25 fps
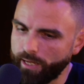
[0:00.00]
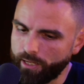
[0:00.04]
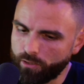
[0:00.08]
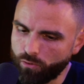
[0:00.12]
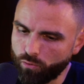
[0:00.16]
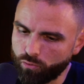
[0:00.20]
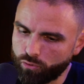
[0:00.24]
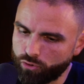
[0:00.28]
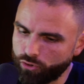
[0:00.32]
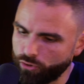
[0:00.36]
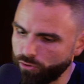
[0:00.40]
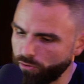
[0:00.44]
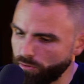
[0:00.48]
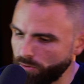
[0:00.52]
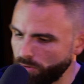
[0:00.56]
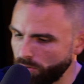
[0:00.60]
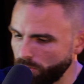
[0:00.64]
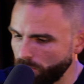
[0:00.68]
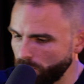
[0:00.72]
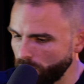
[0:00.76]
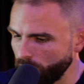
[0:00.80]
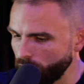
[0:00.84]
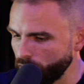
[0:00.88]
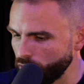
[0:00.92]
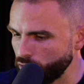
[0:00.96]
Et donc,
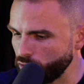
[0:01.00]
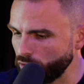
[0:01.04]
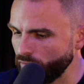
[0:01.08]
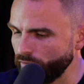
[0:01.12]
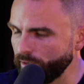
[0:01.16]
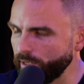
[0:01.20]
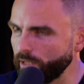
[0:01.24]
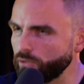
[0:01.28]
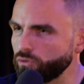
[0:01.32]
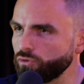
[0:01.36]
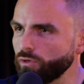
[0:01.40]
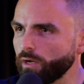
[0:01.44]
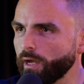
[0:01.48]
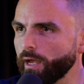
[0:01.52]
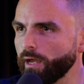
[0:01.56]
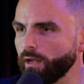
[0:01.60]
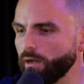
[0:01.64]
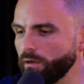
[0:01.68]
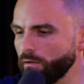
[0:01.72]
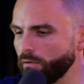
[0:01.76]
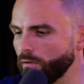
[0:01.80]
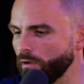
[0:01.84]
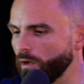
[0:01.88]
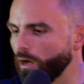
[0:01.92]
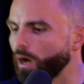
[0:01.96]
suivi
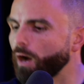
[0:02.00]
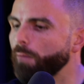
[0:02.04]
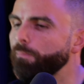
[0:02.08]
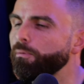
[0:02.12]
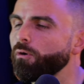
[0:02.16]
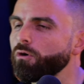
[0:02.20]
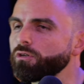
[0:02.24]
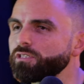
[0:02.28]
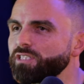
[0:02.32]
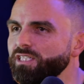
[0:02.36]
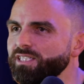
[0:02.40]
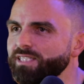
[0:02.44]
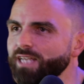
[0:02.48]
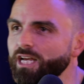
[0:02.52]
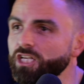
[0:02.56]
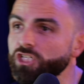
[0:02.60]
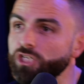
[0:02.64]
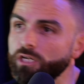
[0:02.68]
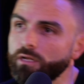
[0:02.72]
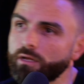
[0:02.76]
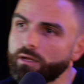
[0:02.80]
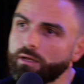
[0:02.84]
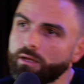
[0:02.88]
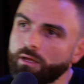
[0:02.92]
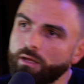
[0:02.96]
naturel,
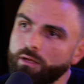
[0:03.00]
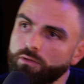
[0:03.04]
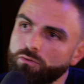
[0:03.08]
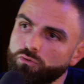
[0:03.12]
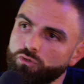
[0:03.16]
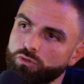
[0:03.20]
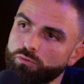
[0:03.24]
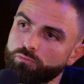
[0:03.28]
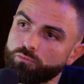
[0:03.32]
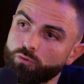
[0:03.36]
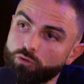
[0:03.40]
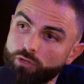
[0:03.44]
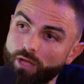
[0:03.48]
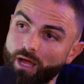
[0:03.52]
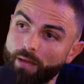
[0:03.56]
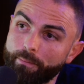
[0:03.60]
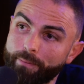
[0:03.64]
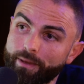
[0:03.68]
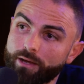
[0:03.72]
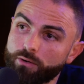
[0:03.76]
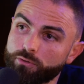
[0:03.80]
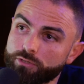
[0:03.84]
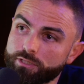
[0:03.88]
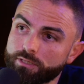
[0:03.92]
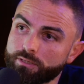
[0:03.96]
apprentissage du mot de
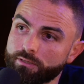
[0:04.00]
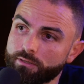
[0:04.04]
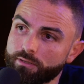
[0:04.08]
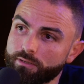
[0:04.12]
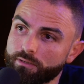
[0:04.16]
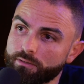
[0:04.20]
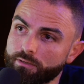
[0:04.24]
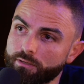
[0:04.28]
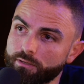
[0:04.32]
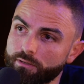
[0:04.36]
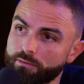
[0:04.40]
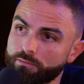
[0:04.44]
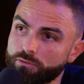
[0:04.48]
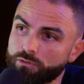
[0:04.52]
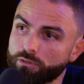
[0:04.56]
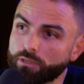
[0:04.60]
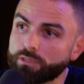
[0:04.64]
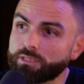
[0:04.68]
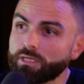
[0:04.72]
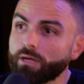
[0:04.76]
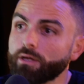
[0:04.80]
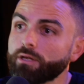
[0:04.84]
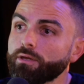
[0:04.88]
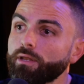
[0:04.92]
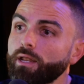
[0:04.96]
rappel aussi. Oui, oui, Parce
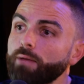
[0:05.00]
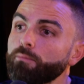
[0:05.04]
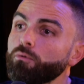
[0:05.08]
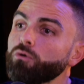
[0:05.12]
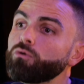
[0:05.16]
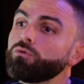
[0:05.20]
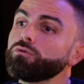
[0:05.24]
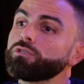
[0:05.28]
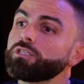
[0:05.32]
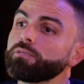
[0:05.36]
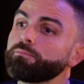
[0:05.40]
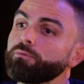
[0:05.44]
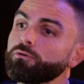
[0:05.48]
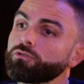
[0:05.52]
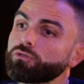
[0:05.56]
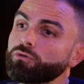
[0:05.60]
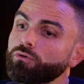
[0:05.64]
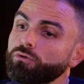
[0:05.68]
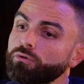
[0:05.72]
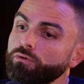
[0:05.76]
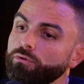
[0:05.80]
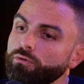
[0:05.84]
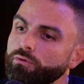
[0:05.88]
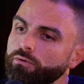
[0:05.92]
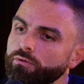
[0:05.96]
que c'est vrai qu'il y en a beaucoup qui pensent
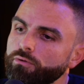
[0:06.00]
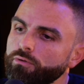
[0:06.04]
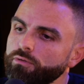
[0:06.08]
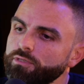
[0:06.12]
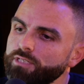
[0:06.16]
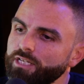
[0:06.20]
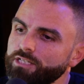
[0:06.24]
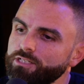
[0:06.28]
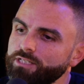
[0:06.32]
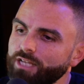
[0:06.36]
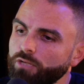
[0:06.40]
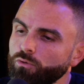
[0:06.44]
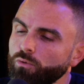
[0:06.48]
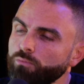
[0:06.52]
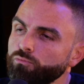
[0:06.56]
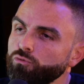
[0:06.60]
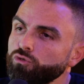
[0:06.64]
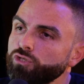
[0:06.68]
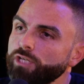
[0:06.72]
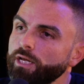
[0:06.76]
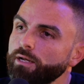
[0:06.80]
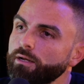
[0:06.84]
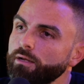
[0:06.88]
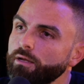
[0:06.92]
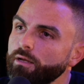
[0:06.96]
que ça, tombe
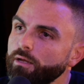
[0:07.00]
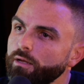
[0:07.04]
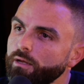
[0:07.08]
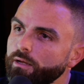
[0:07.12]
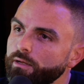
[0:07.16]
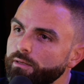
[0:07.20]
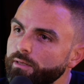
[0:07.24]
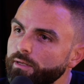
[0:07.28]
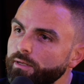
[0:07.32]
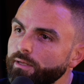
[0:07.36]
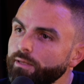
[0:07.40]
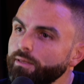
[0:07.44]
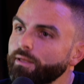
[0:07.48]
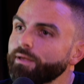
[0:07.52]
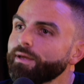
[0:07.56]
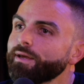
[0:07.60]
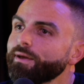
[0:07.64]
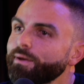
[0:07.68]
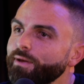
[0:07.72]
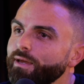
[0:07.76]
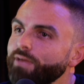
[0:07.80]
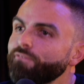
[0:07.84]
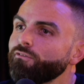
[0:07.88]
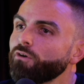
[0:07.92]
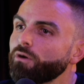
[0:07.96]
du ciel. Oui, oui,
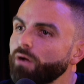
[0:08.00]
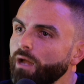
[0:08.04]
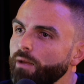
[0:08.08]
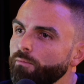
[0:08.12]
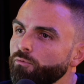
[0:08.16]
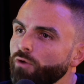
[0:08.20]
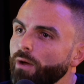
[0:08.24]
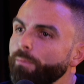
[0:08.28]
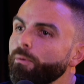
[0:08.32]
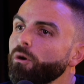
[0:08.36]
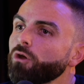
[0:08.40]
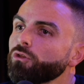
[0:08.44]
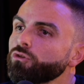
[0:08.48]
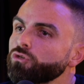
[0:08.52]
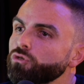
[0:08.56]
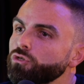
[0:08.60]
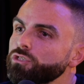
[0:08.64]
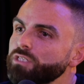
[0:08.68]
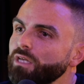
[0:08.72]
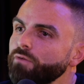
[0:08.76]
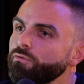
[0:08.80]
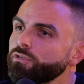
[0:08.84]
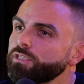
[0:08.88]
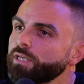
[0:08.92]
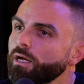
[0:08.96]
Il faut quand même lui apprendre ce
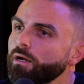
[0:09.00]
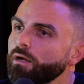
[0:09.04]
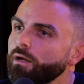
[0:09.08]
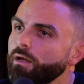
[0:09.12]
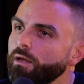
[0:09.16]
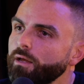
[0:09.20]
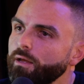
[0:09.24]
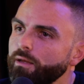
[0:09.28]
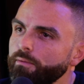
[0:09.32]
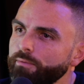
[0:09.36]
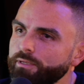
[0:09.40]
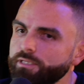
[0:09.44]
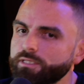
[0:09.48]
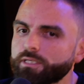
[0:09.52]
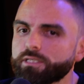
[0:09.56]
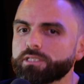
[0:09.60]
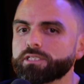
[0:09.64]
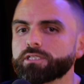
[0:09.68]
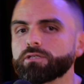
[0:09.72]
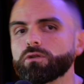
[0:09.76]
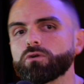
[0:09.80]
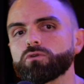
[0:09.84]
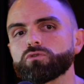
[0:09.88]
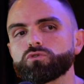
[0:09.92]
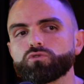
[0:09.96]
que ça veut dire. Parce que
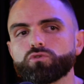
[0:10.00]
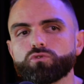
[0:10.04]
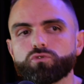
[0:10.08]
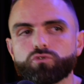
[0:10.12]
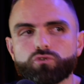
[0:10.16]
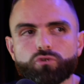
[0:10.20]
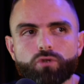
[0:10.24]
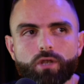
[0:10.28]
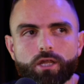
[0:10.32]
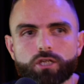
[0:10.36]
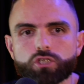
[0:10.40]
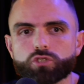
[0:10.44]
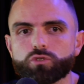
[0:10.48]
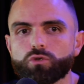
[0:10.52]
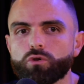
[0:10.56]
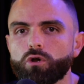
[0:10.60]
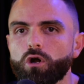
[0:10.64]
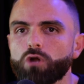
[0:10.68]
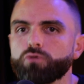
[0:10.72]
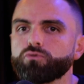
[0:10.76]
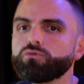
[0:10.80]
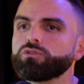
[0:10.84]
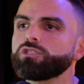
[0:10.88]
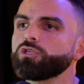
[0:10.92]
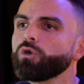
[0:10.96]
sinon, tu, le lâches
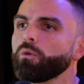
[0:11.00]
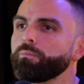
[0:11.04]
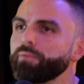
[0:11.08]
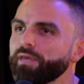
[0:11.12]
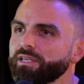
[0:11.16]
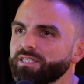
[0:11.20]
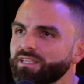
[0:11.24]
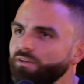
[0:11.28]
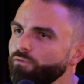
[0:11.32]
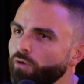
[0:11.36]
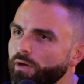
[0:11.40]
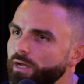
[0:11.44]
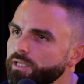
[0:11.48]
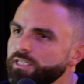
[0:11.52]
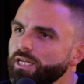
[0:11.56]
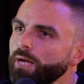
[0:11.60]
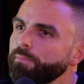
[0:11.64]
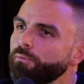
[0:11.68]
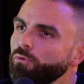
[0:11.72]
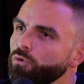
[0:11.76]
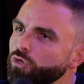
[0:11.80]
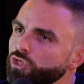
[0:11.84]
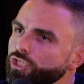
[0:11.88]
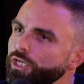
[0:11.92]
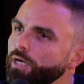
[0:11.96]
dehors, tu dis au pied, ça veut rien
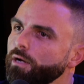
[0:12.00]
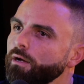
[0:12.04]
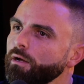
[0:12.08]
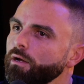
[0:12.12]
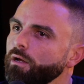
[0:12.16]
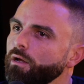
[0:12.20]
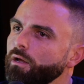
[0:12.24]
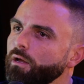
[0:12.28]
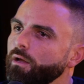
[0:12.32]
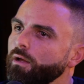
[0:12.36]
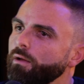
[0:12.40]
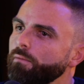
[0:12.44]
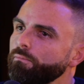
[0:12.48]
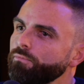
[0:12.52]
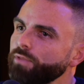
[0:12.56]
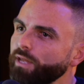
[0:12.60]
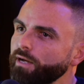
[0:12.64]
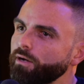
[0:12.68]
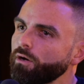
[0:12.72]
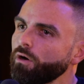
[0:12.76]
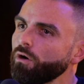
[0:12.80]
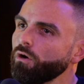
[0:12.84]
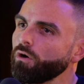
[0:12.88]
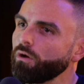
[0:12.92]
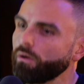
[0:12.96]
dire pour le chien. Hein.
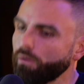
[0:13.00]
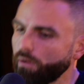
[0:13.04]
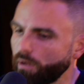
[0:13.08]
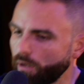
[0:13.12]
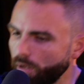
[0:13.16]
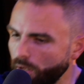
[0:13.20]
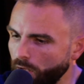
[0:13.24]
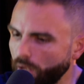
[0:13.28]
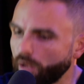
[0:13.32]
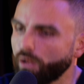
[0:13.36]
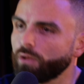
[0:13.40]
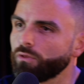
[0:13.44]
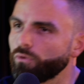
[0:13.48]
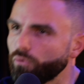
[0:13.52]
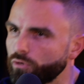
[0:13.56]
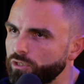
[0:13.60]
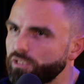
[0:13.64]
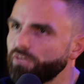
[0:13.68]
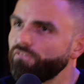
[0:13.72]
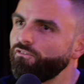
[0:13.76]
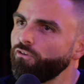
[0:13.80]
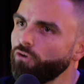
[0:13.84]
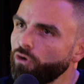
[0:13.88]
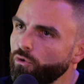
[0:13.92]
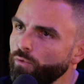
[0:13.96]
D'accord
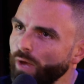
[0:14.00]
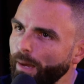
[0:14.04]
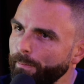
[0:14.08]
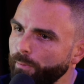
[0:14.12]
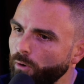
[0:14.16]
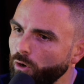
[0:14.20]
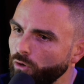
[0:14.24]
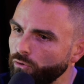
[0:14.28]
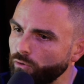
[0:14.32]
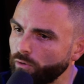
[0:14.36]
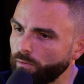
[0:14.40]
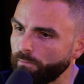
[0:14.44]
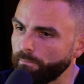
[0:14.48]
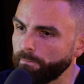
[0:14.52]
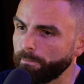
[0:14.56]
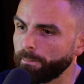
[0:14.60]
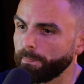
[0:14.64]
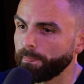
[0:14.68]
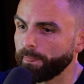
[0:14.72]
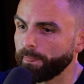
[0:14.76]
Donc il faut lui apprendre.